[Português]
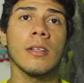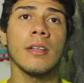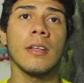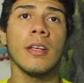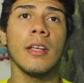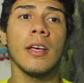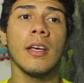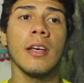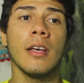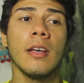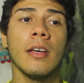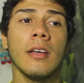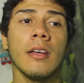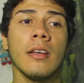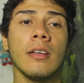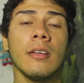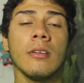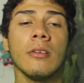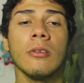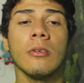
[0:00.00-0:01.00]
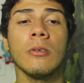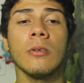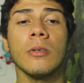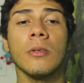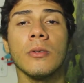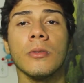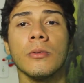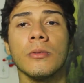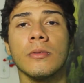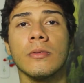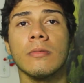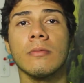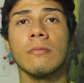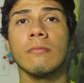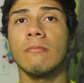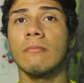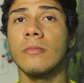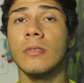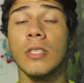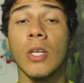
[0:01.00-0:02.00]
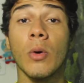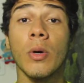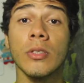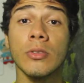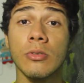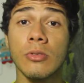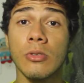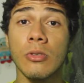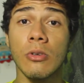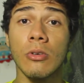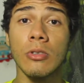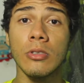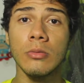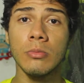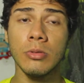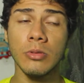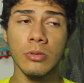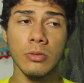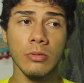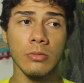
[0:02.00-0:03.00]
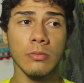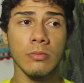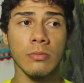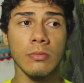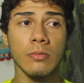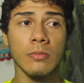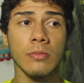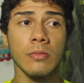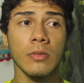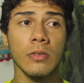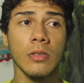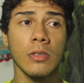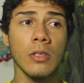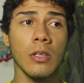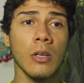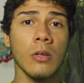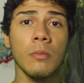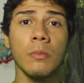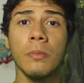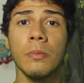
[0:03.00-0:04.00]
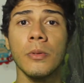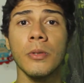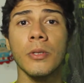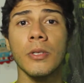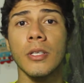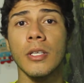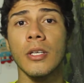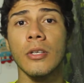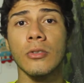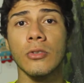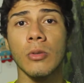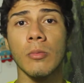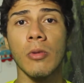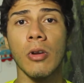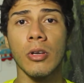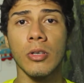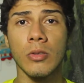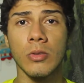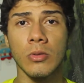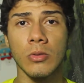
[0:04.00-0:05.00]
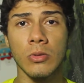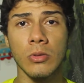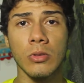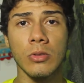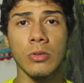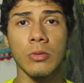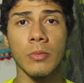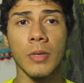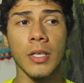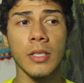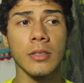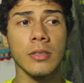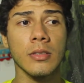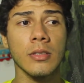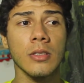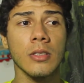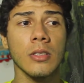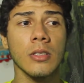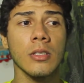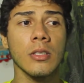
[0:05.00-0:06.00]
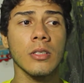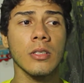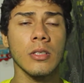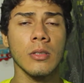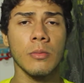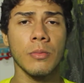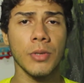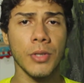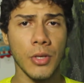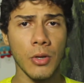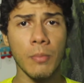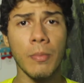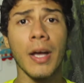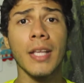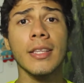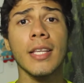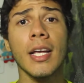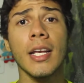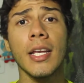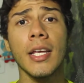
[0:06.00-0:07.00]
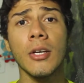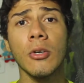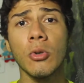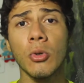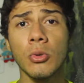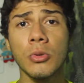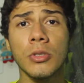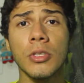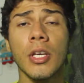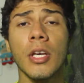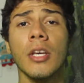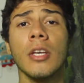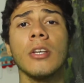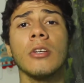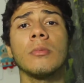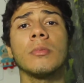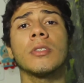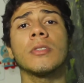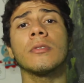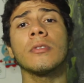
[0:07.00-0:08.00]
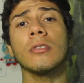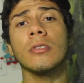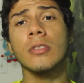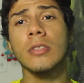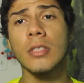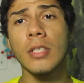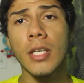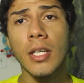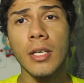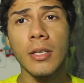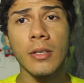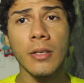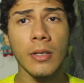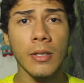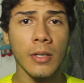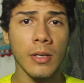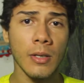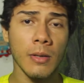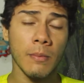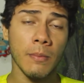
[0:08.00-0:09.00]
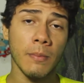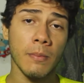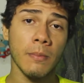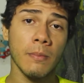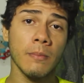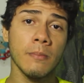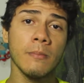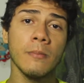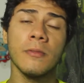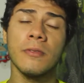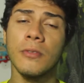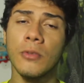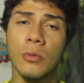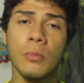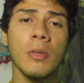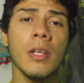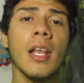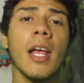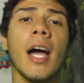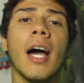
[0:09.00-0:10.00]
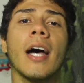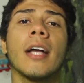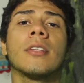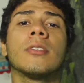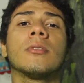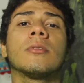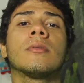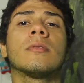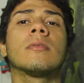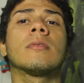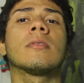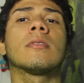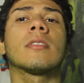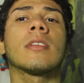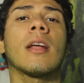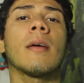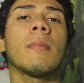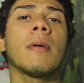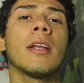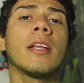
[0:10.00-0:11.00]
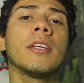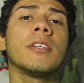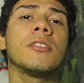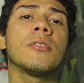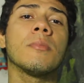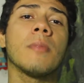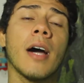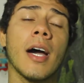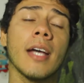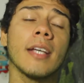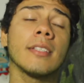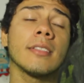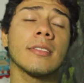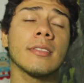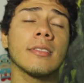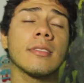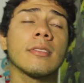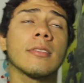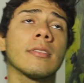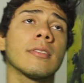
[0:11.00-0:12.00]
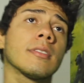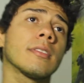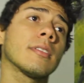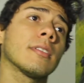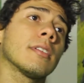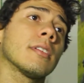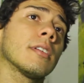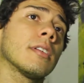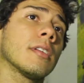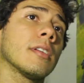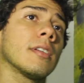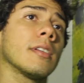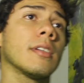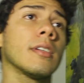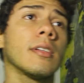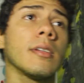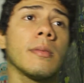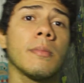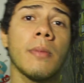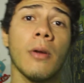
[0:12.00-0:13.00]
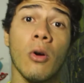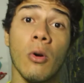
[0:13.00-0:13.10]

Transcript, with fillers: Né? Eu, eu não ando de ônibus, não porque eu sou melhor que os outros, mas que eu batalhei, eu lutei, eu me esforcei, fui humilhado, trabalhei demais para